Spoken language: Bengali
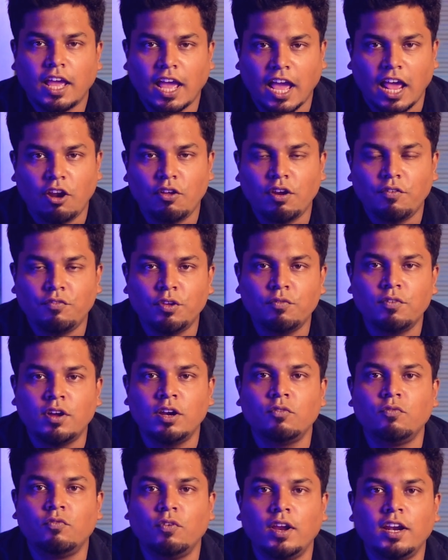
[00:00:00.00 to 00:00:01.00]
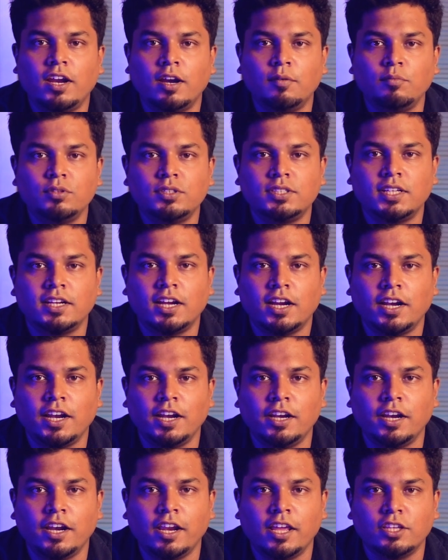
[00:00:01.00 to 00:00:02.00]
হ্যালো এভরিওয়ান ওয়েলকাম টু সরকার
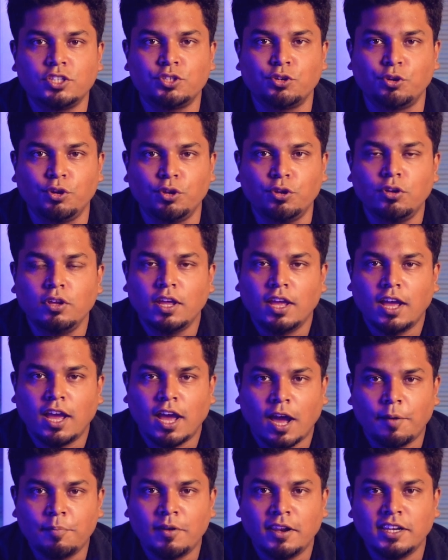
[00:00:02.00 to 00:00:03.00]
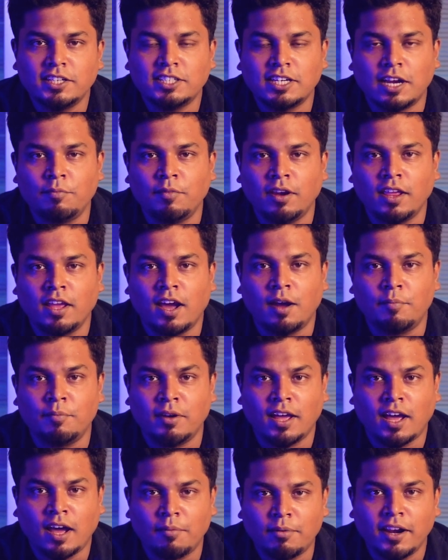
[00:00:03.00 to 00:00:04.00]
ইন্টেরিয়ার স্টুডিও আপনাদের সামনে
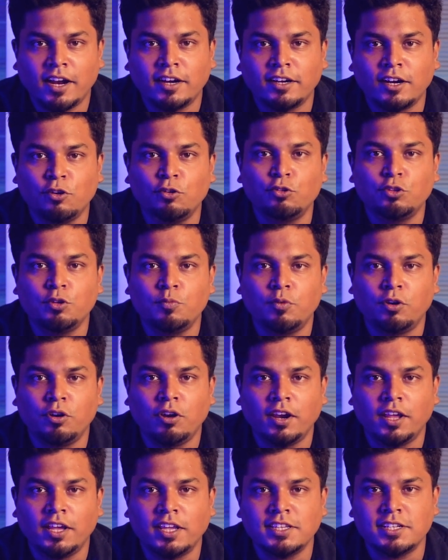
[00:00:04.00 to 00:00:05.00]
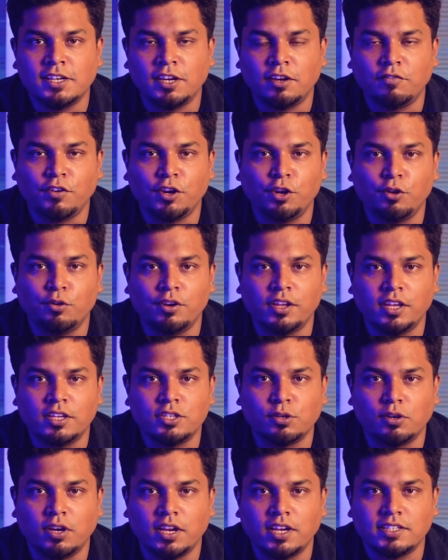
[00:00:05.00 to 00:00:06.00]
আমরা আবার একটা নতুন মডেলের কিচেনের ভিডিও নিয়ে চলে